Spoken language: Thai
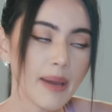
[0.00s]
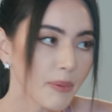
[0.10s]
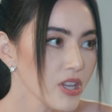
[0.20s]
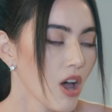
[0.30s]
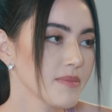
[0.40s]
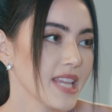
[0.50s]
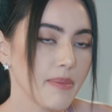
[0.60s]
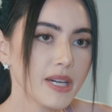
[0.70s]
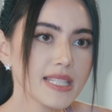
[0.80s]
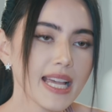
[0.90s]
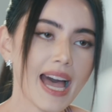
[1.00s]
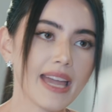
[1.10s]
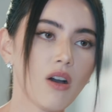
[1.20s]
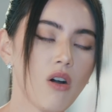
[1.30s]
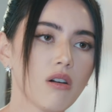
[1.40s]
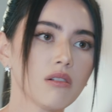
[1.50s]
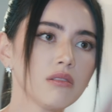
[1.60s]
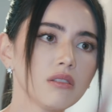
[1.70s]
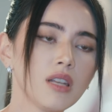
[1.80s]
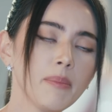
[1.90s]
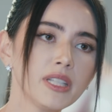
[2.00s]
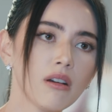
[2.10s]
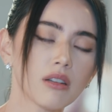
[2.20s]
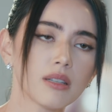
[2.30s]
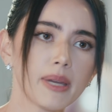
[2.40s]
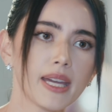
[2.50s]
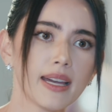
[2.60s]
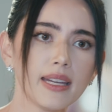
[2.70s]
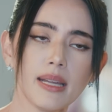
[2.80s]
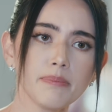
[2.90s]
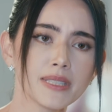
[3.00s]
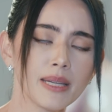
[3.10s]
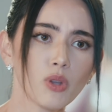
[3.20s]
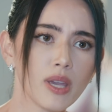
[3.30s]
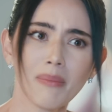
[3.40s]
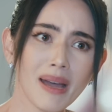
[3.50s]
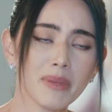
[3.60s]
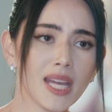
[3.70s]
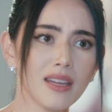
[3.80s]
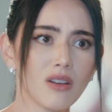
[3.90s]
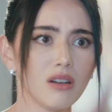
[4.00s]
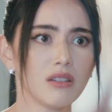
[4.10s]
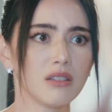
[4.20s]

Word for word: นับก็ยอมใส่เพื่อที่จะขายของแล้วไม่ดึงออกทำไมอะคะให้นับเซฟตัวเองบ้างไม่ได้หรอ